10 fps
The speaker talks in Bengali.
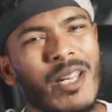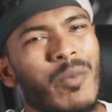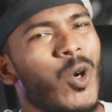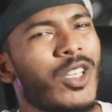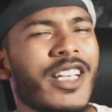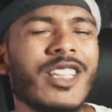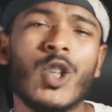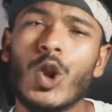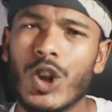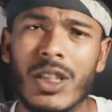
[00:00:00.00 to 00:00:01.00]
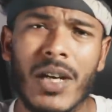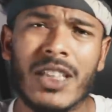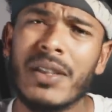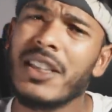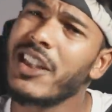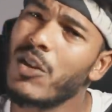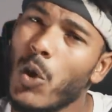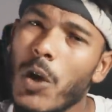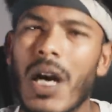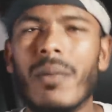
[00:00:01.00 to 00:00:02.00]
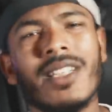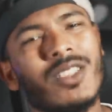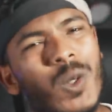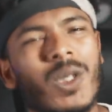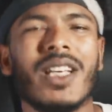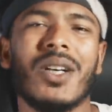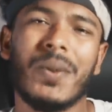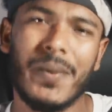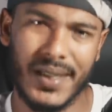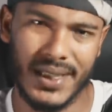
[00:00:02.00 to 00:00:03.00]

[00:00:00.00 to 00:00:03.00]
এরপর থেকে যতদিন বাঁচবেন ঠিক ওইভাবেই চলতে হবে